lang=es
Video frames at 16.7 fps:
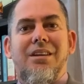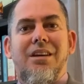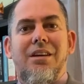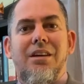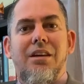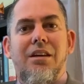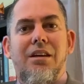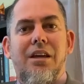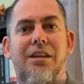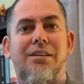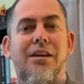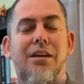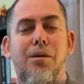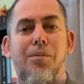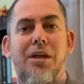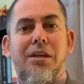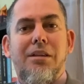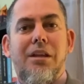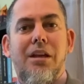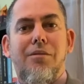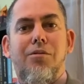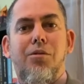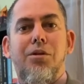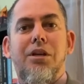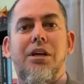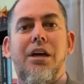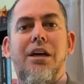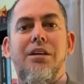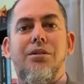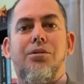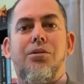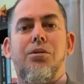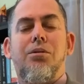que esa llamada telefónica
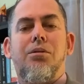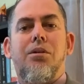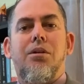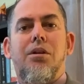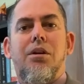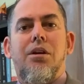hizo